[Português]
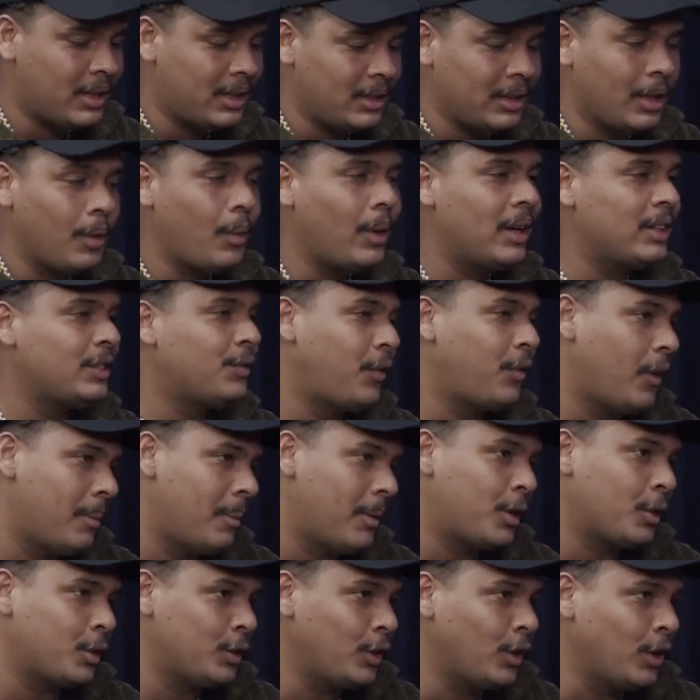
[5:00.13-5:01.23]
não é de forma
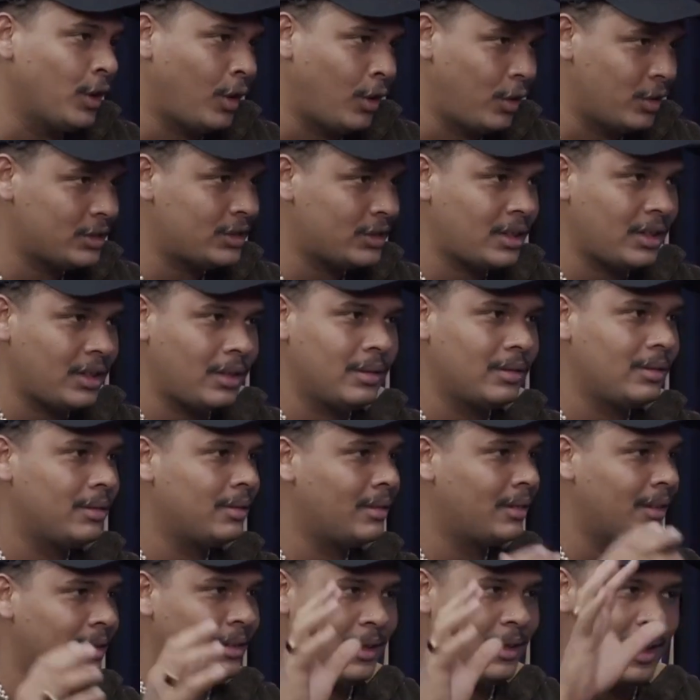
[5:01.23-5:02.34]
cronológica,
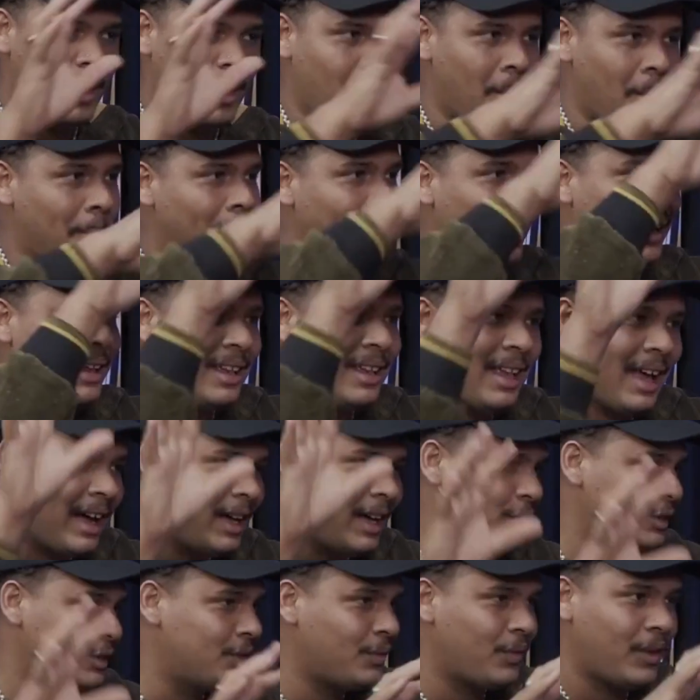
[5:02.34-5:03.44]
é um
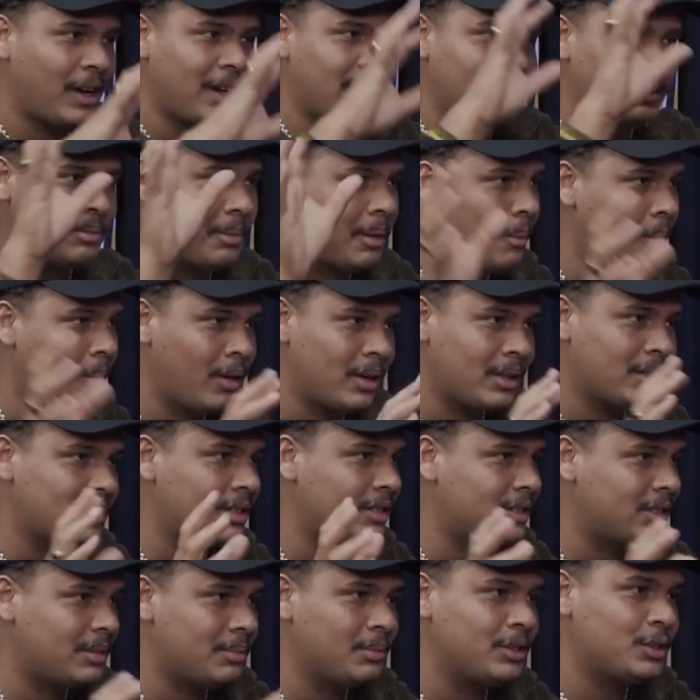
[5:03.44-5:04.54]
emaranhado de várias memórias que
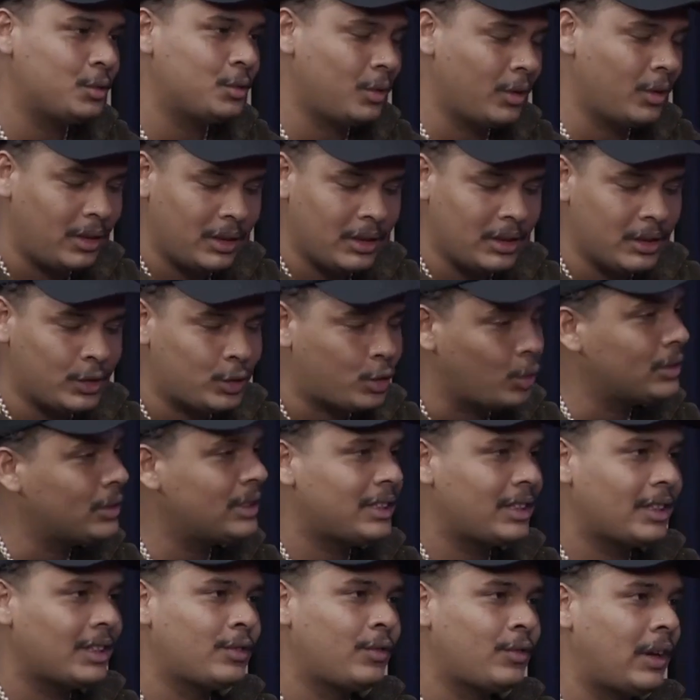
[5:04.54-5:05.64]
se misturam ali,
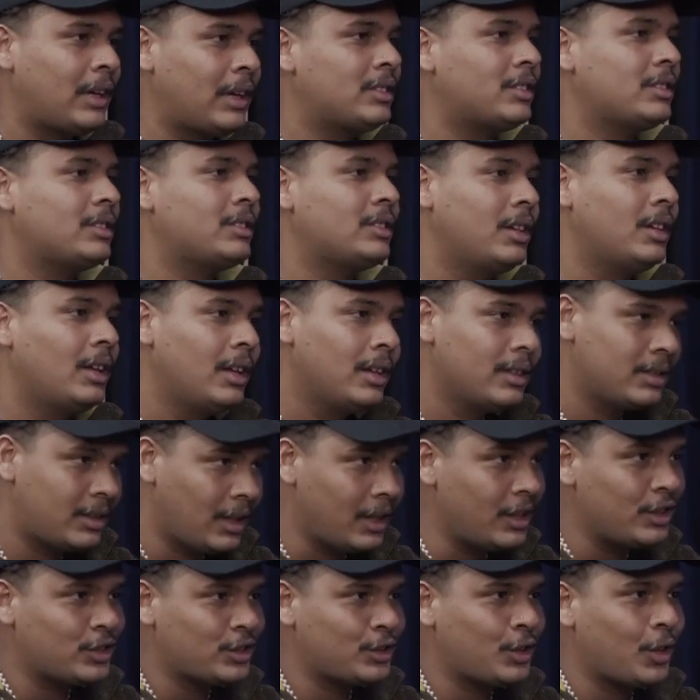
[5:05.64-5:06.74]
todas as faixas.
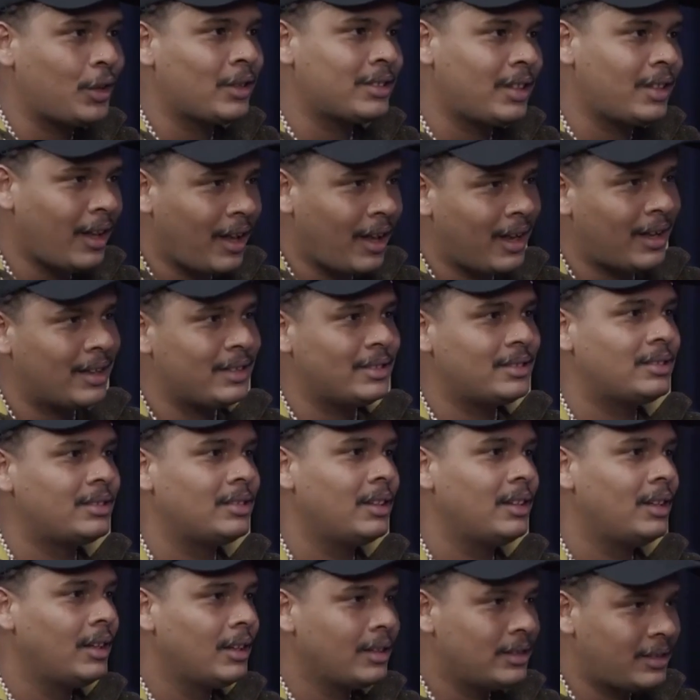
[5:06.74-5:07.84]
Tem histórias reais,
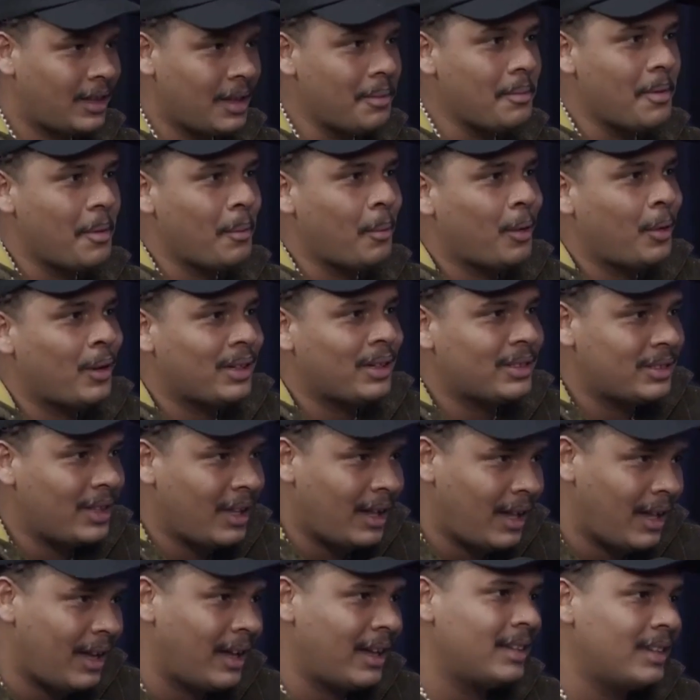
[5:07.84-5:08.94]
tem memórias
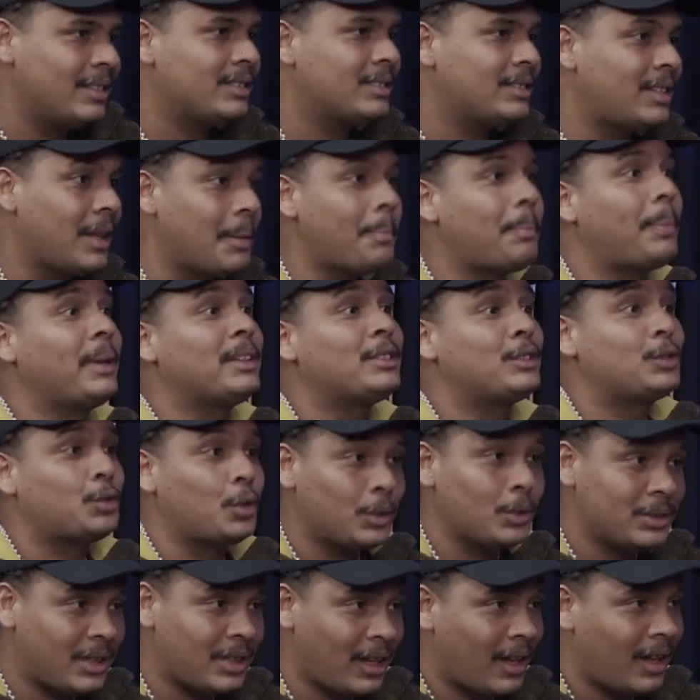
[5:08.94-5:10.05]
reais, Boa. tem
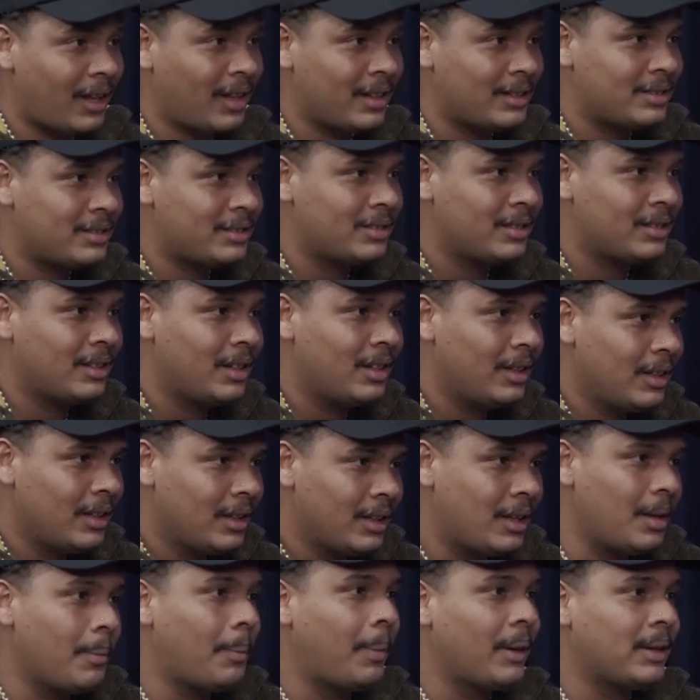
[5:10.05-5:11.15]
pessoas reais é
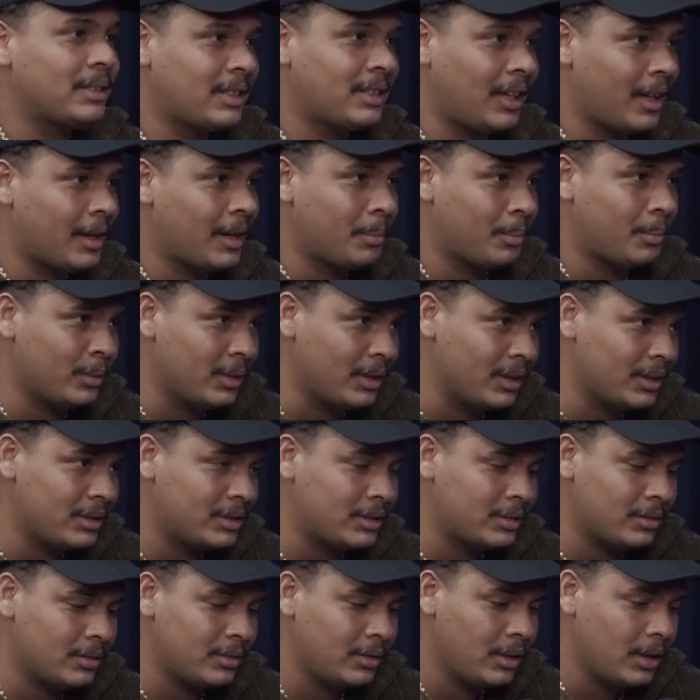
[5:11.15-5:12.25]
que passaram por
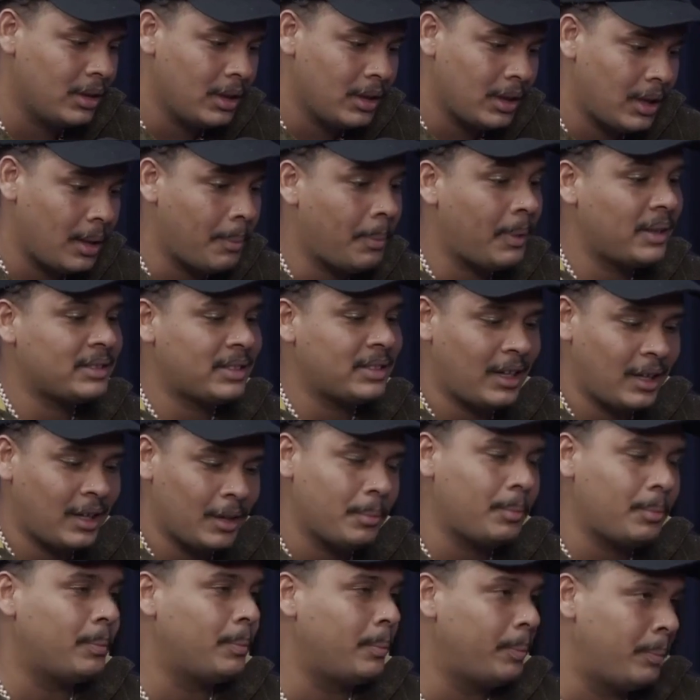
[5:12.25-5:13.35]
isso, que passaram
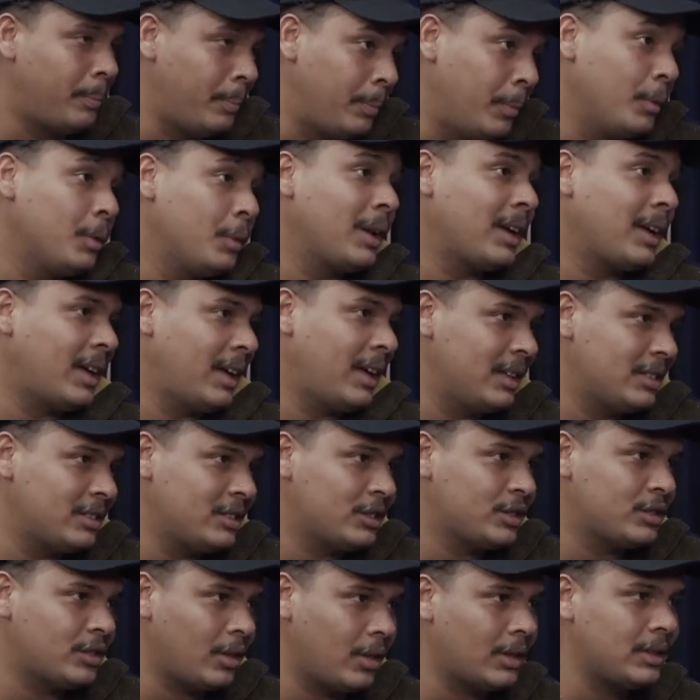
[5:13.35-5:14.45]
por aquelas
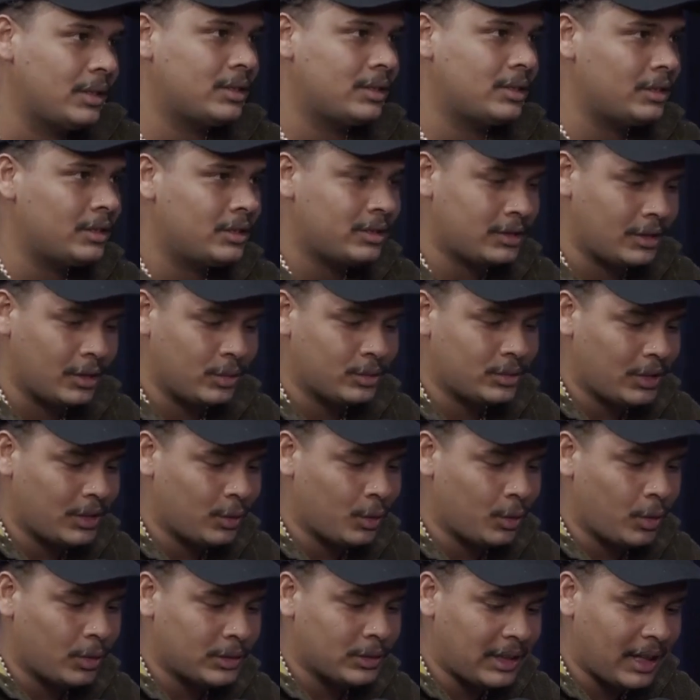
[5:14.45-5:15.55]
histórias que estão sendo
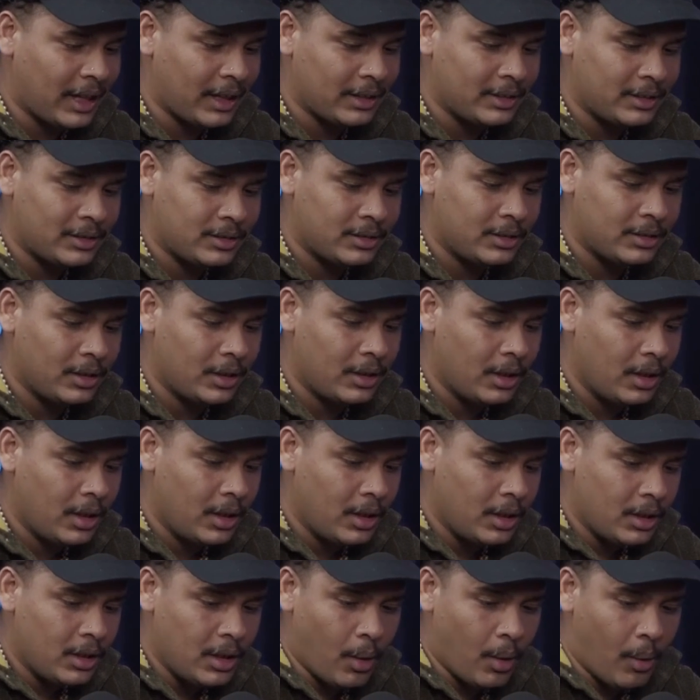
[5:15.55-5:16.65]
contadas.
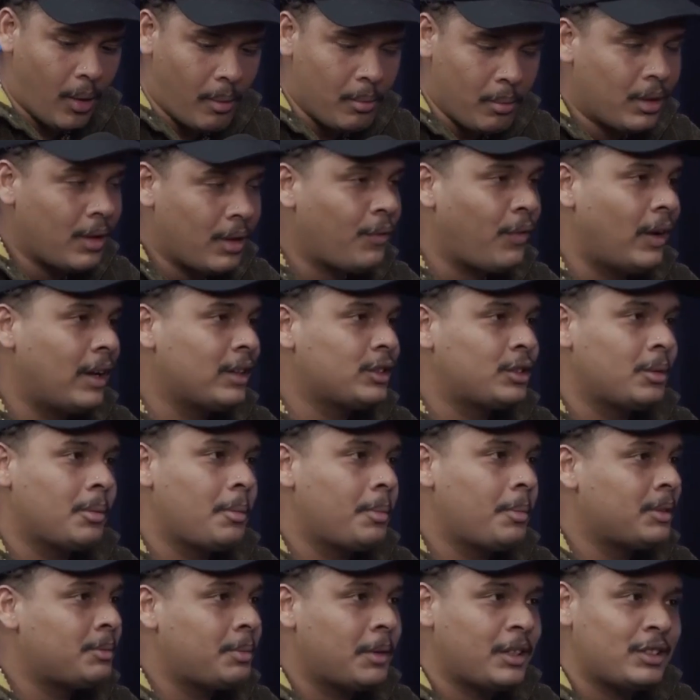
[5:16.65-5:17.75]
E é um álbum que fala sobre
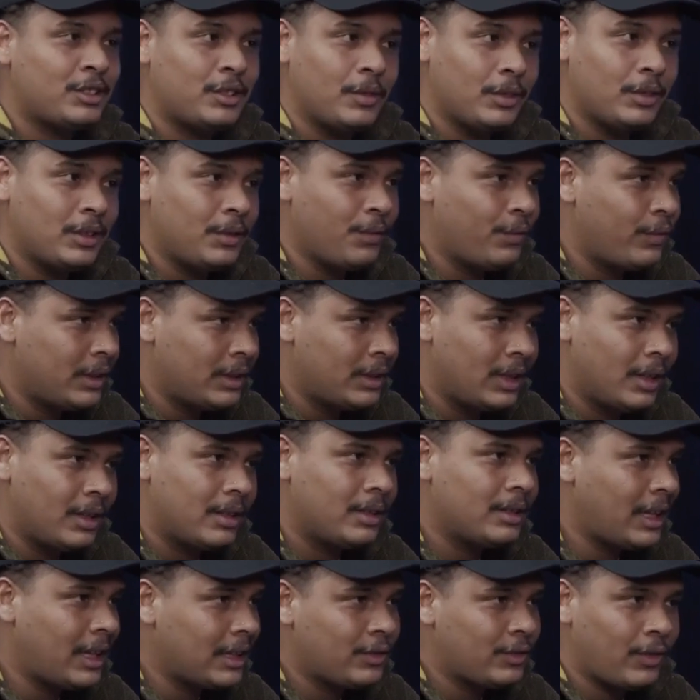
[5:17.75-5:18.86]
perspectiva de vida
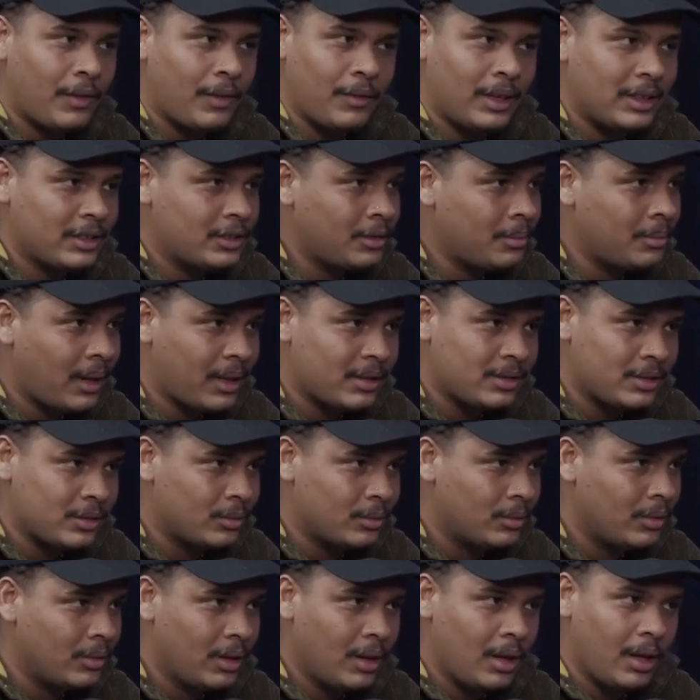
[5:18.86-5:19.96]
nas favelas do
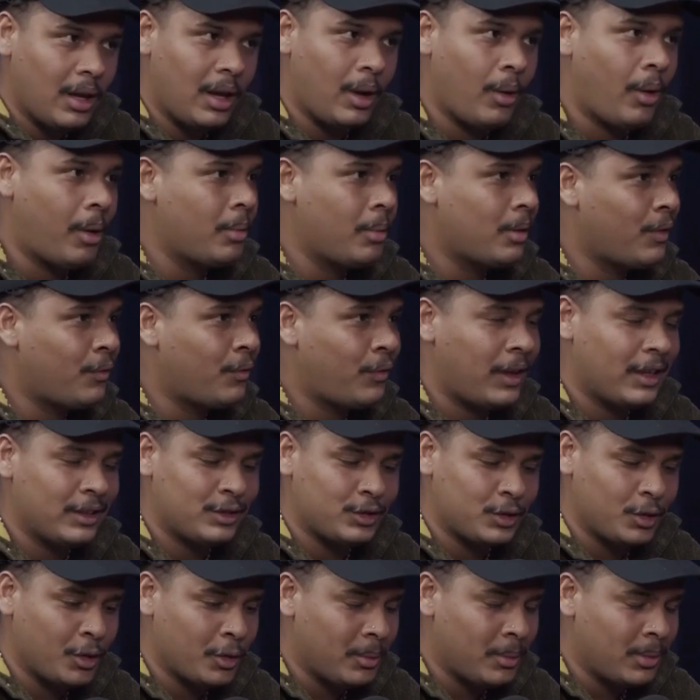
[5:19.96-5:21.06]
Brasil. É um álbum que fala
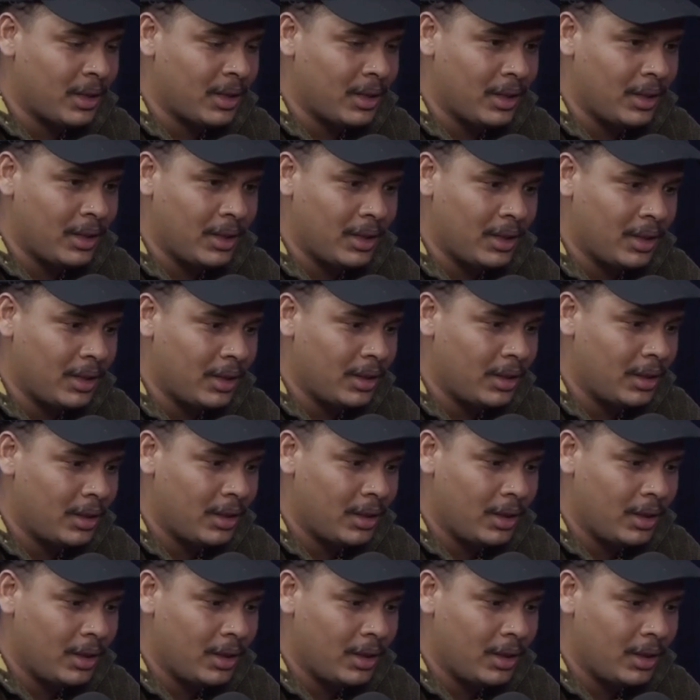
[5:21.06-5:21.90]
sobre